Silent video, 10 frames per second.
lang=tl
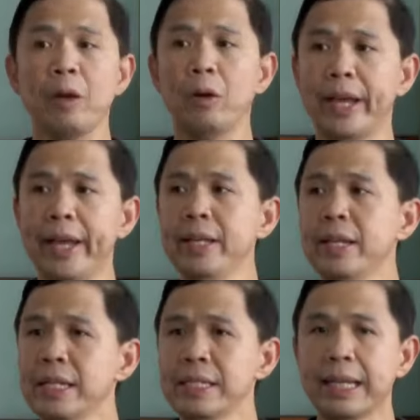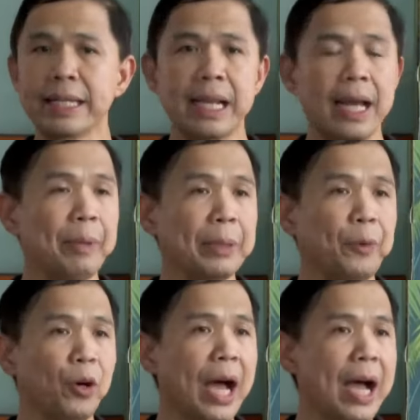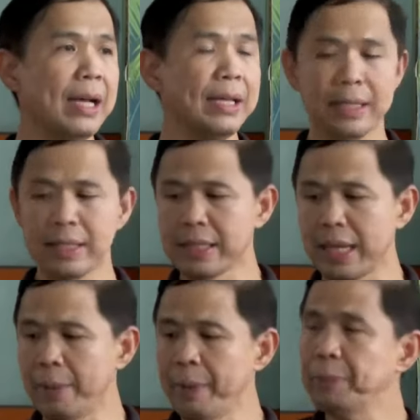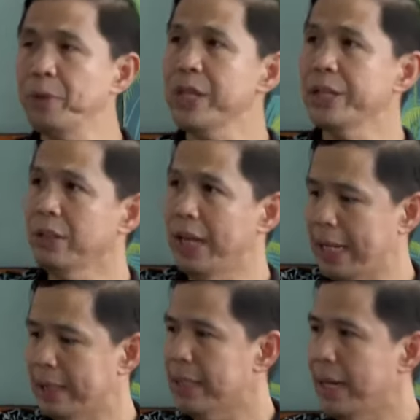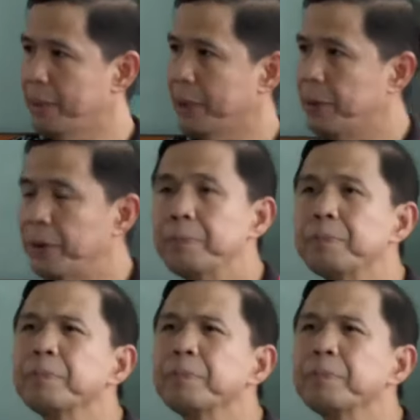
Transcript: Okay? Sige, salamat po ha. Salamat po sa inyong lahat. Salamat po.